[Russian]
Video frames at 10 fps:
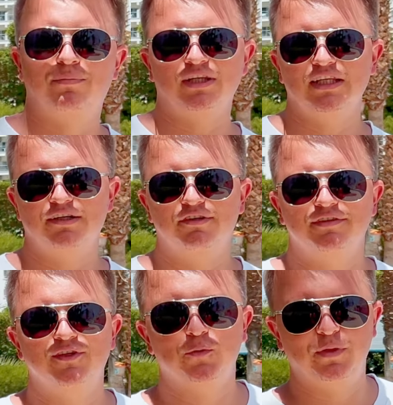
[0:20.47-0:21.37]

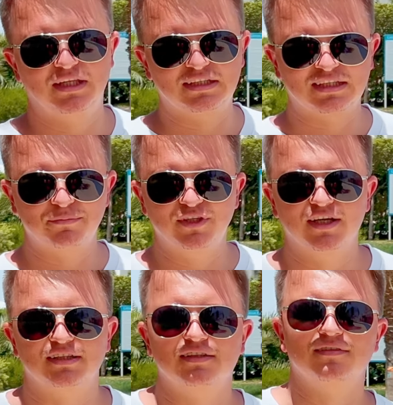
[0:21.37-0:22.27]
забронировать и выкупить этот
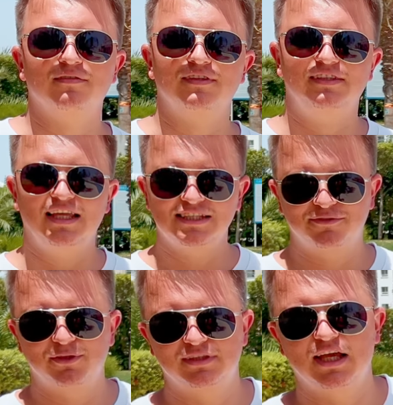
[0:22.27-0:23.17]
объект.
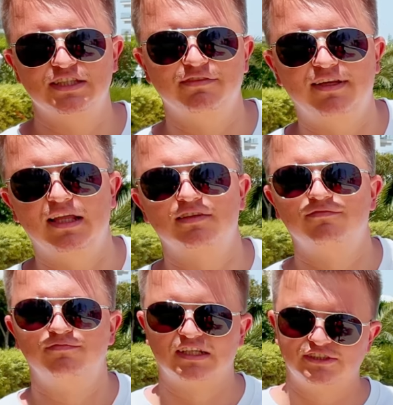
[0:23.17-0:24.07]
Действует также вариант в